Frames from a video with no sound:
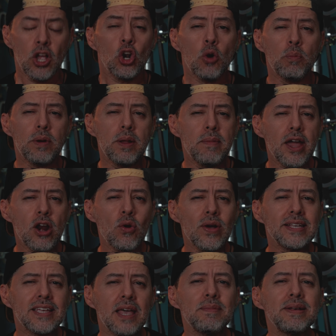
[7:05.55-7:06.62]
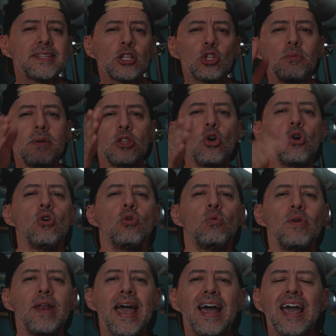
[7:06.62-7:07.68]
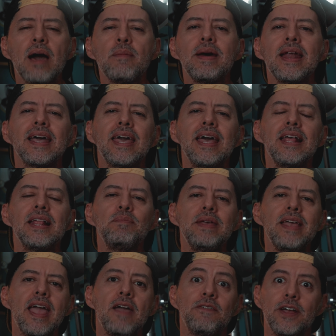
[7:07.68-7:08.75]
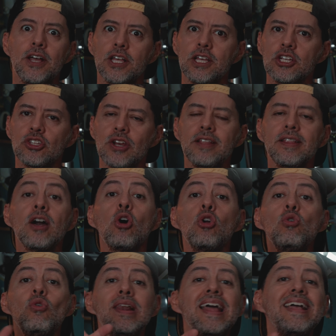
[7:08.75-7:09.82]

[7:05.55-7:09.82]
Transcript: Lo primero es que me está tomando una cámara que es mi FX30 con un